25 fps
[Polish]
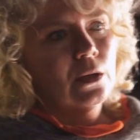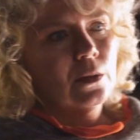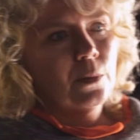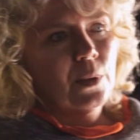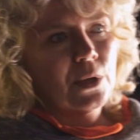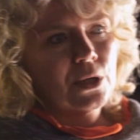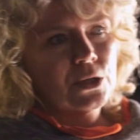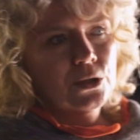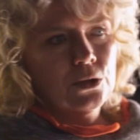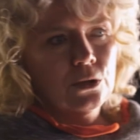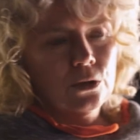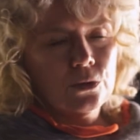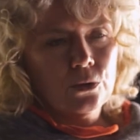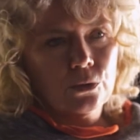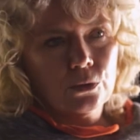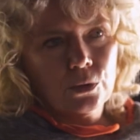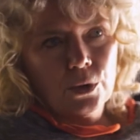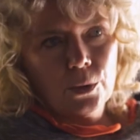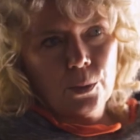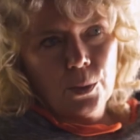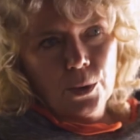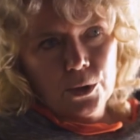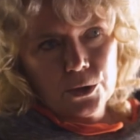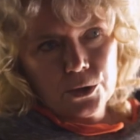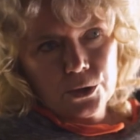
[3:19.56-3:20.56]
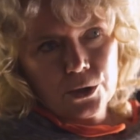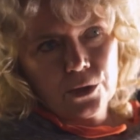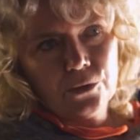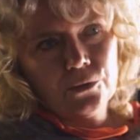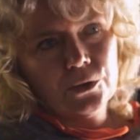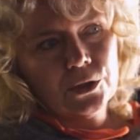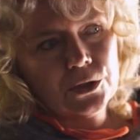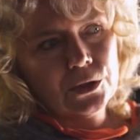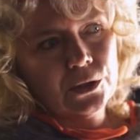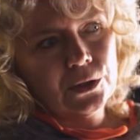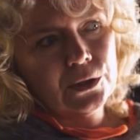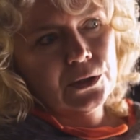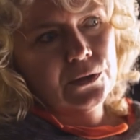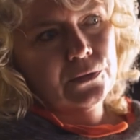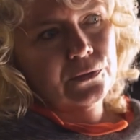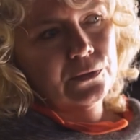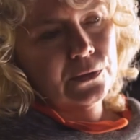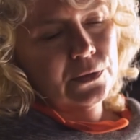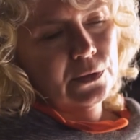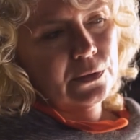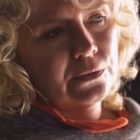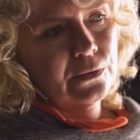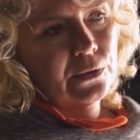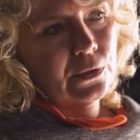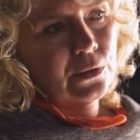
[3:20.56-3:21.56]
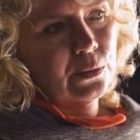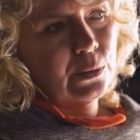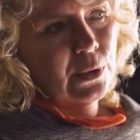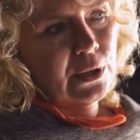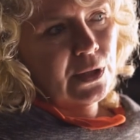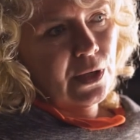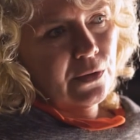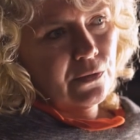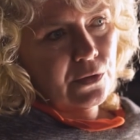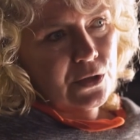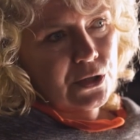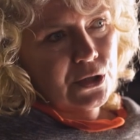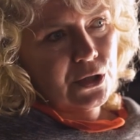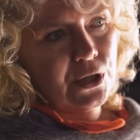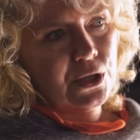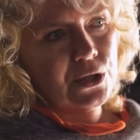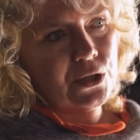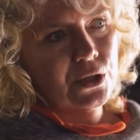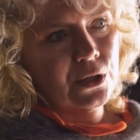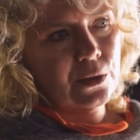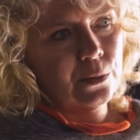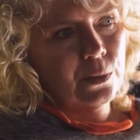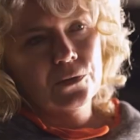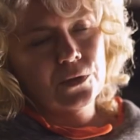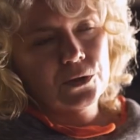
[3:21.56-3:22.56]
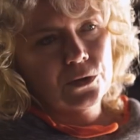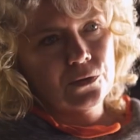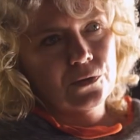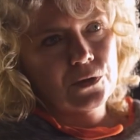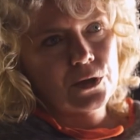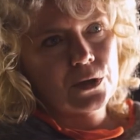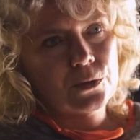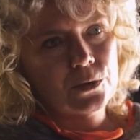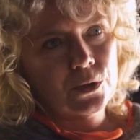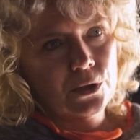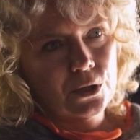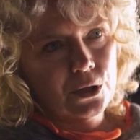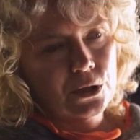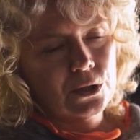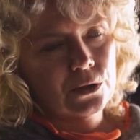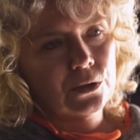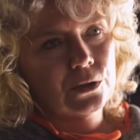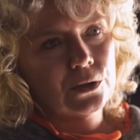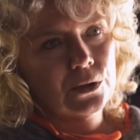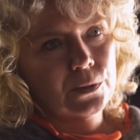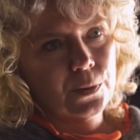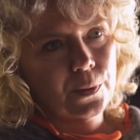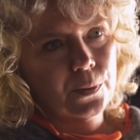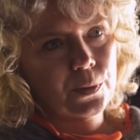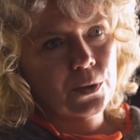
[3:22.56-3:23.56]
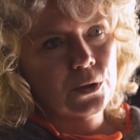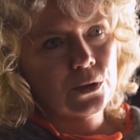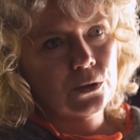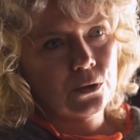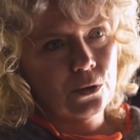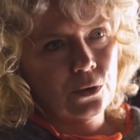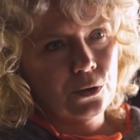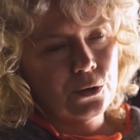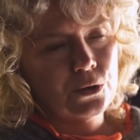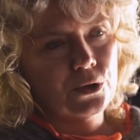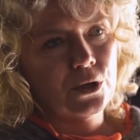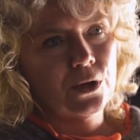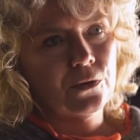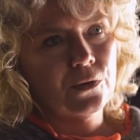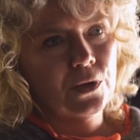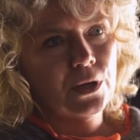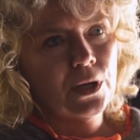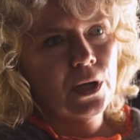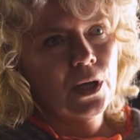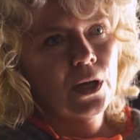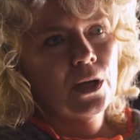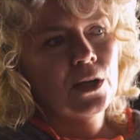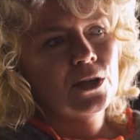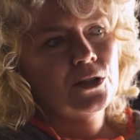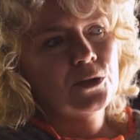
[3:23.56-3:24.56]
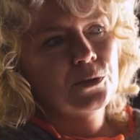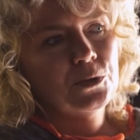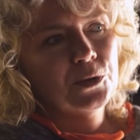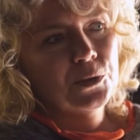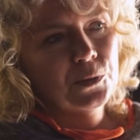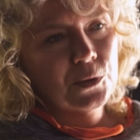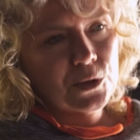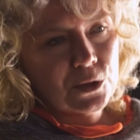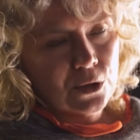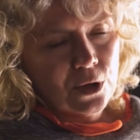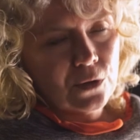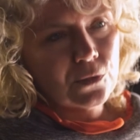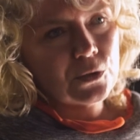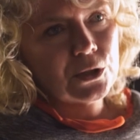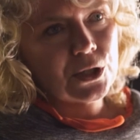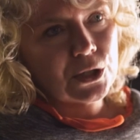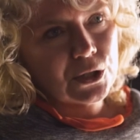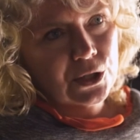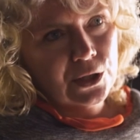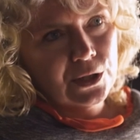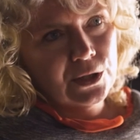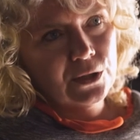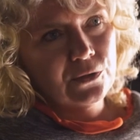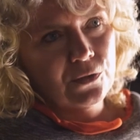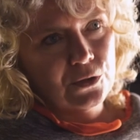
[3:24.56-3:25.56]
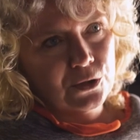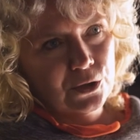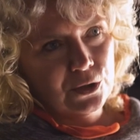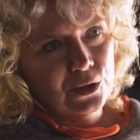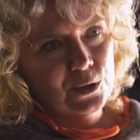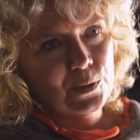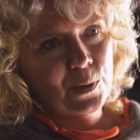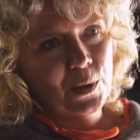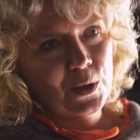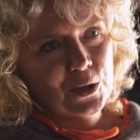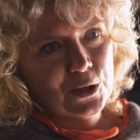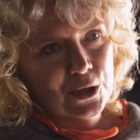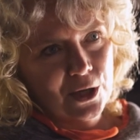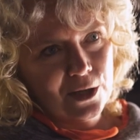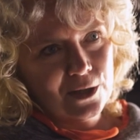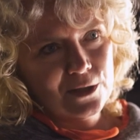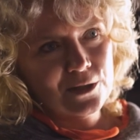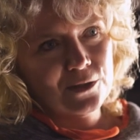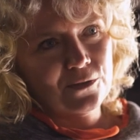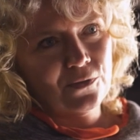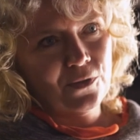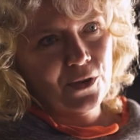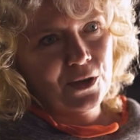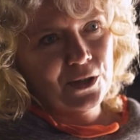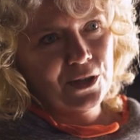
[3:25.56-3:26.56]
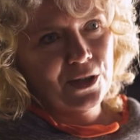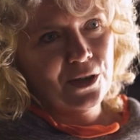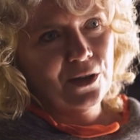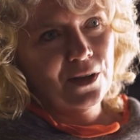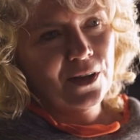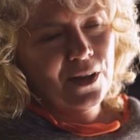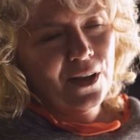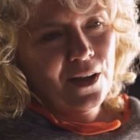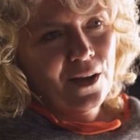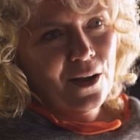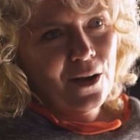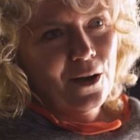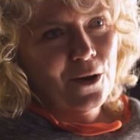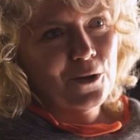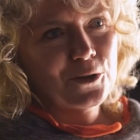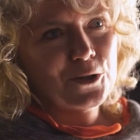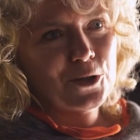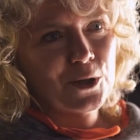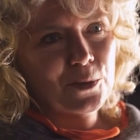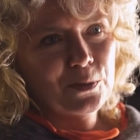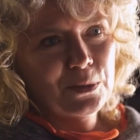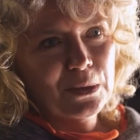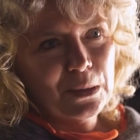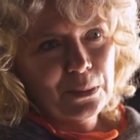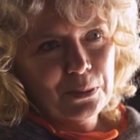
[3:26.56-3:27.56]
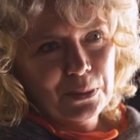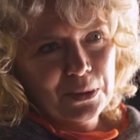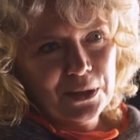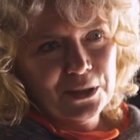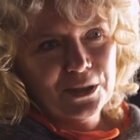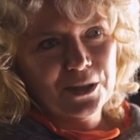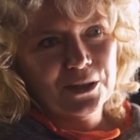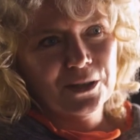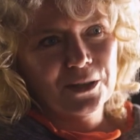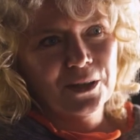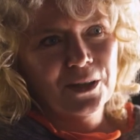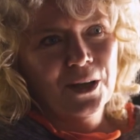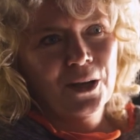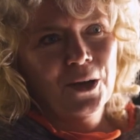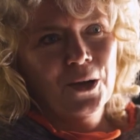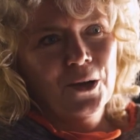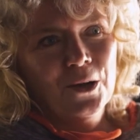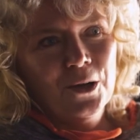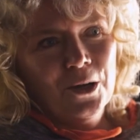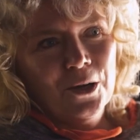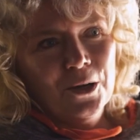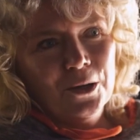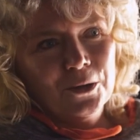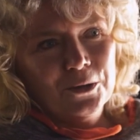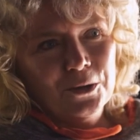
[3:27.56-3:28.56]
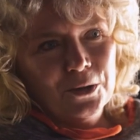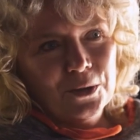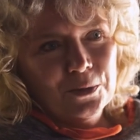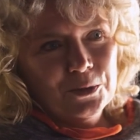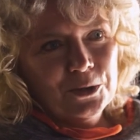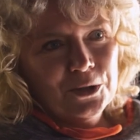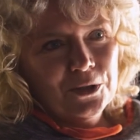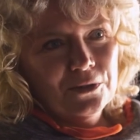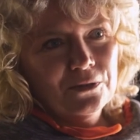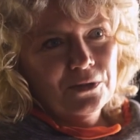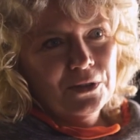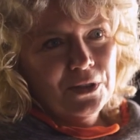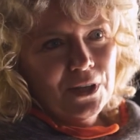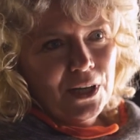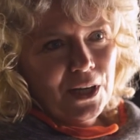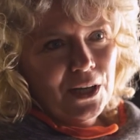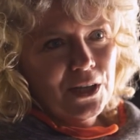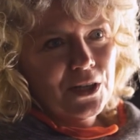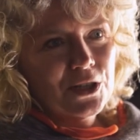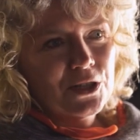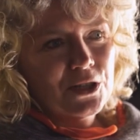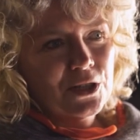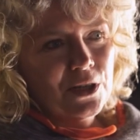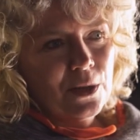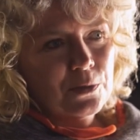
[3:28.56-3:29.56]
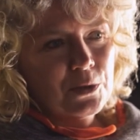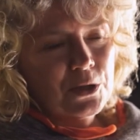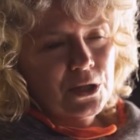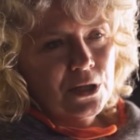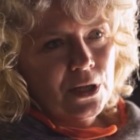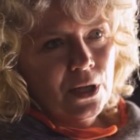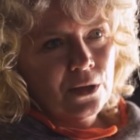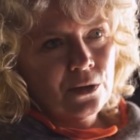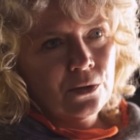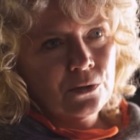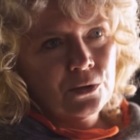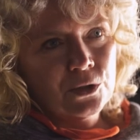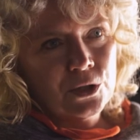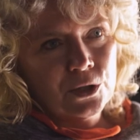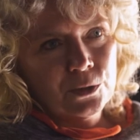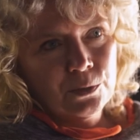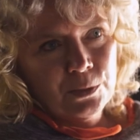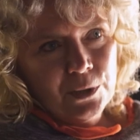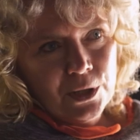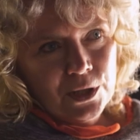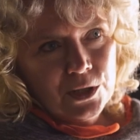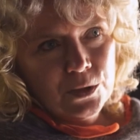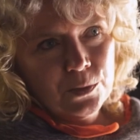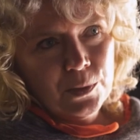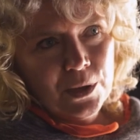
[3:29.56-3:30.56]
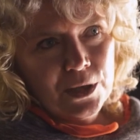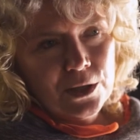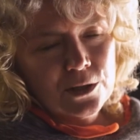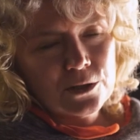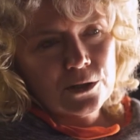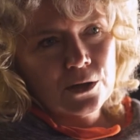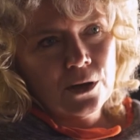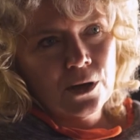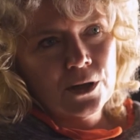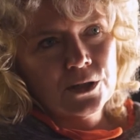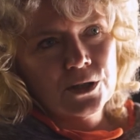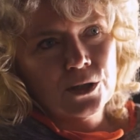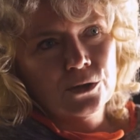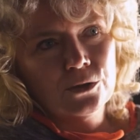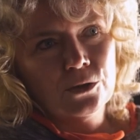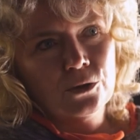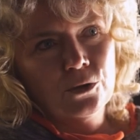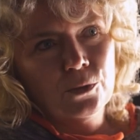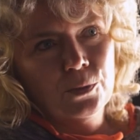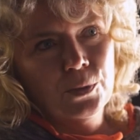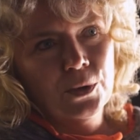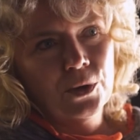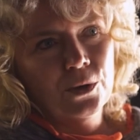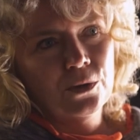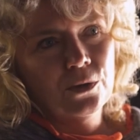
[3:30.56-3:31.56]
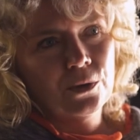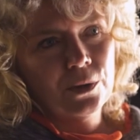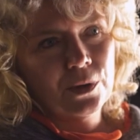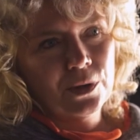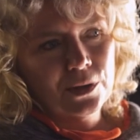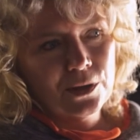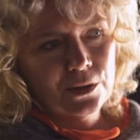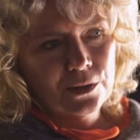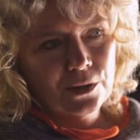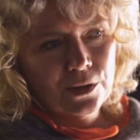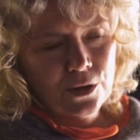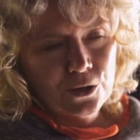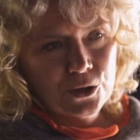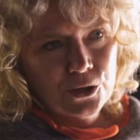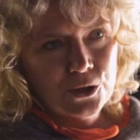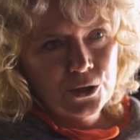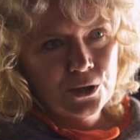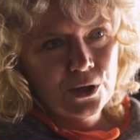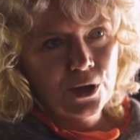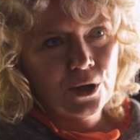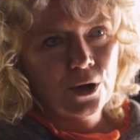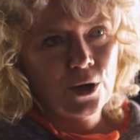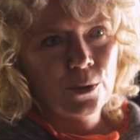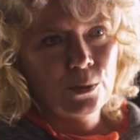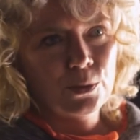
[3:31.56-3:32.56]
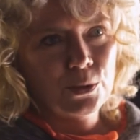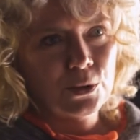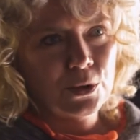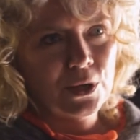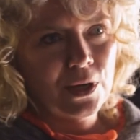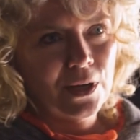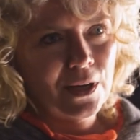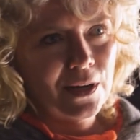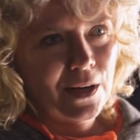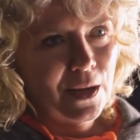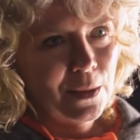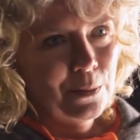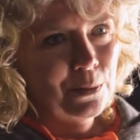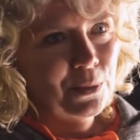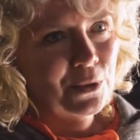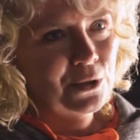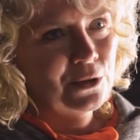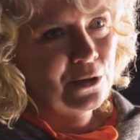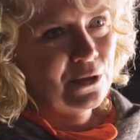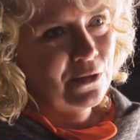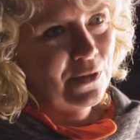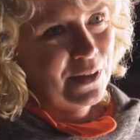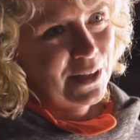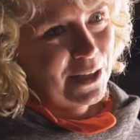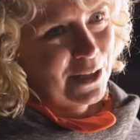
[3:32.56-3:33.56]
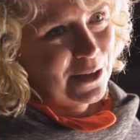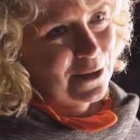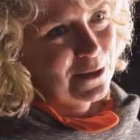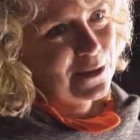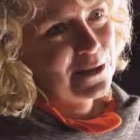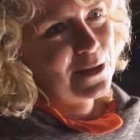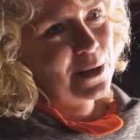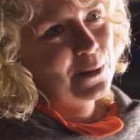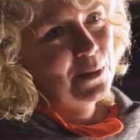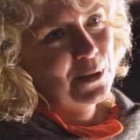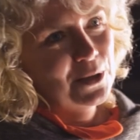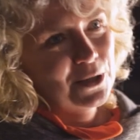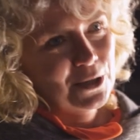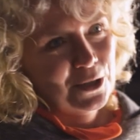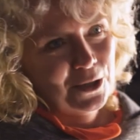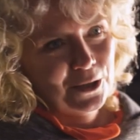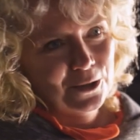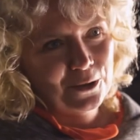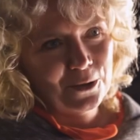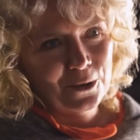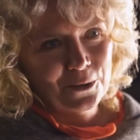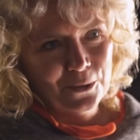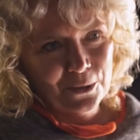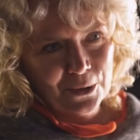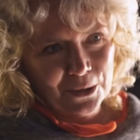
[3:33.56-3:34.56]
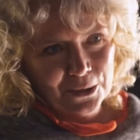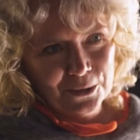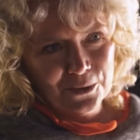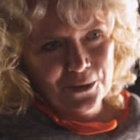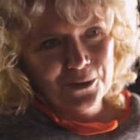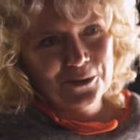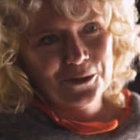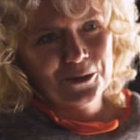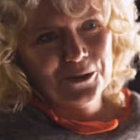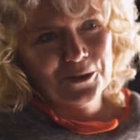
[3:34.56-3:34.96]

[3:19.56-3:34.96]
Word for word: bardziej ogólnopolsko, więc to jest e, według mnie najważniejsze, więc uważam, że to jest, to jest po prostu kluczowe. Żebyśmy znowu zaczęli tworzyć społeczeństwo, a nie osobne byty którym się wydaje, że jak przestaną jeść mięso, ale za to kupią e, roślinnego burgera importowanego z Ameryki, to uratują